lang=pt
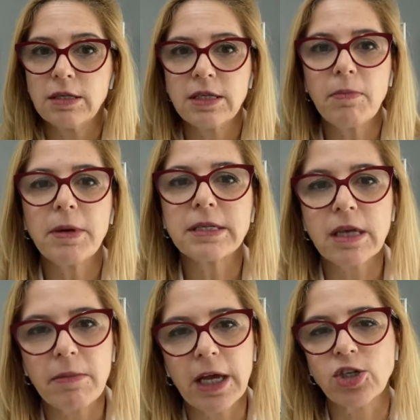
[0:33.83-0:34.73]
Se
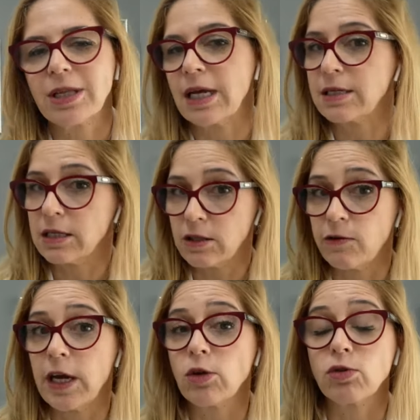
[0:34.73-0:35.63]
perceber que já está
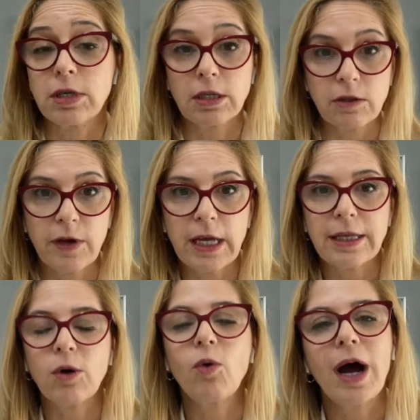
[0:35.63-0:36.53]
satisfeito ou
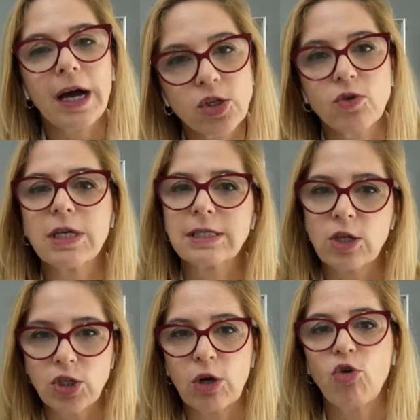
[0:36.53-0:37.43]
satisfeita, guarde o
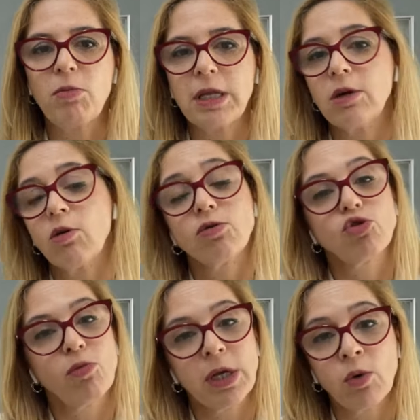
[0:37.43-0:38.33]
restante da comida e
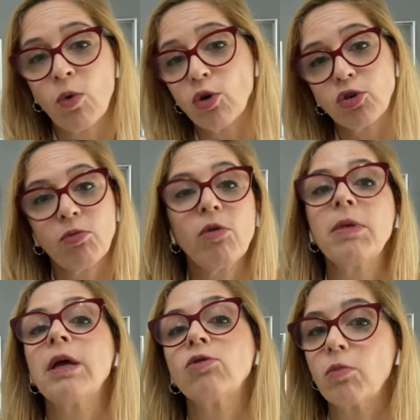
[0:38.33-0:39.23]
consuma em um outro
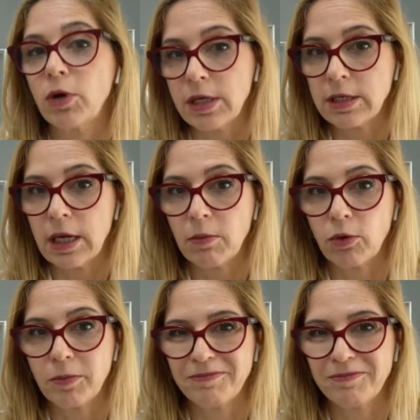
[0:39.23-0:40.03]
momento, por exemplo.